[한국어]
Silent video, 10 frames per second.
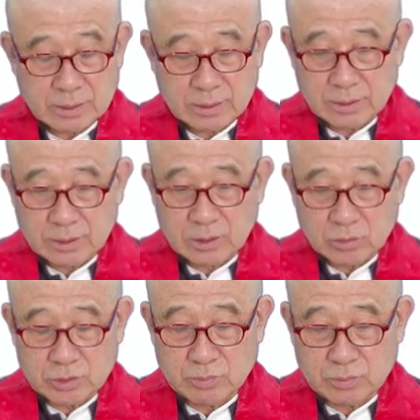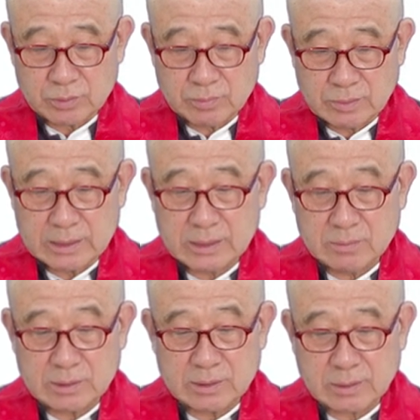이렇게 오신 분
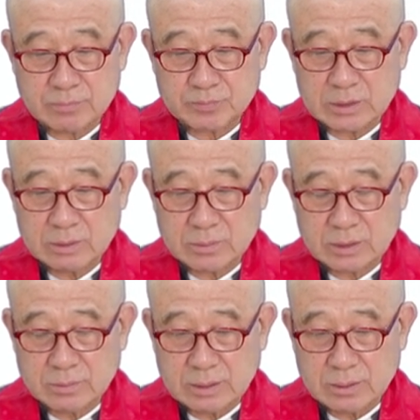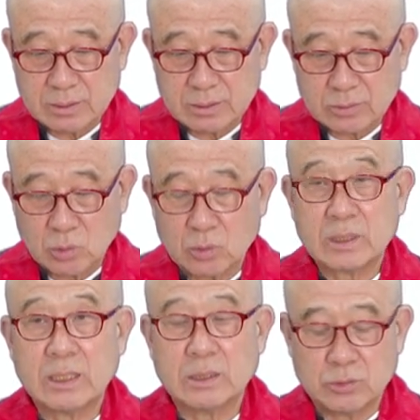말하자면 이제 어, 도를
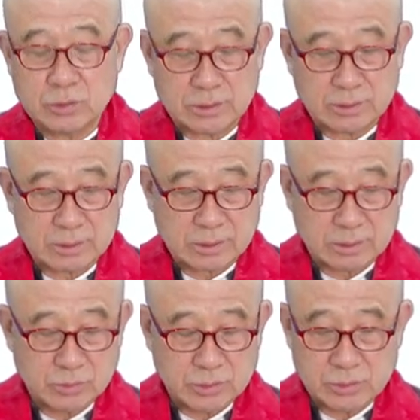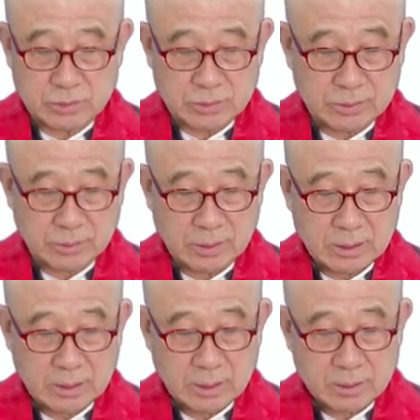다 이루신 그런 분이죠.
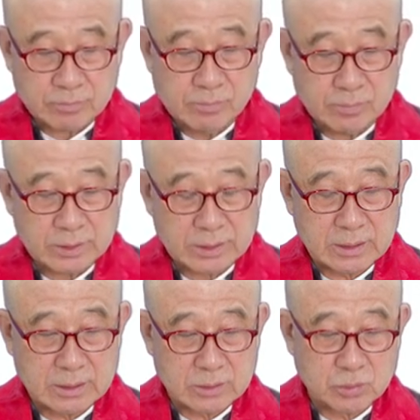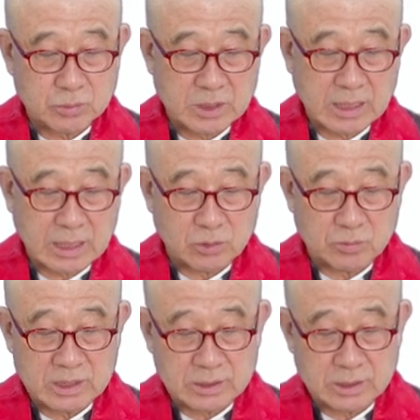그러니까 이제 수부띠가
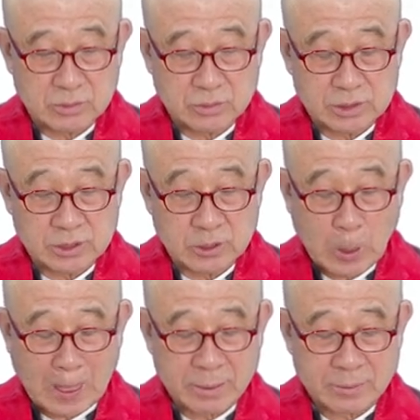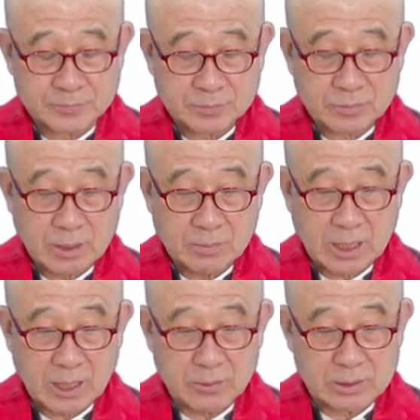아니옵니다 세존이시여
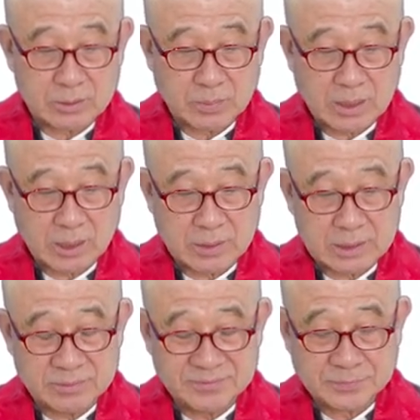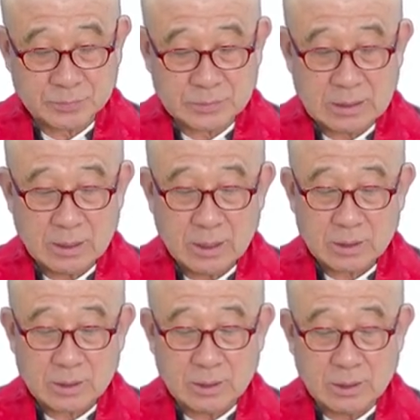바가완이라고 바가완
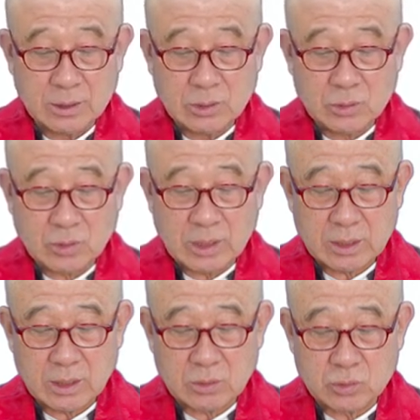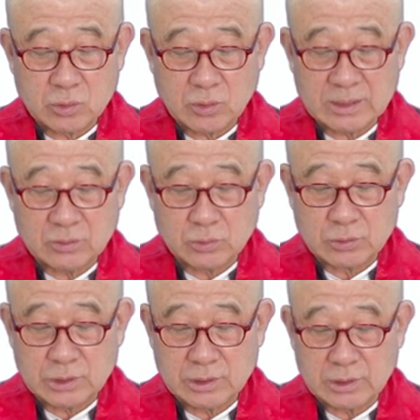거룩하게 구족한
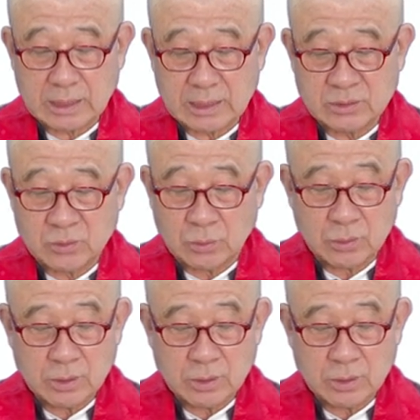육신을 가지고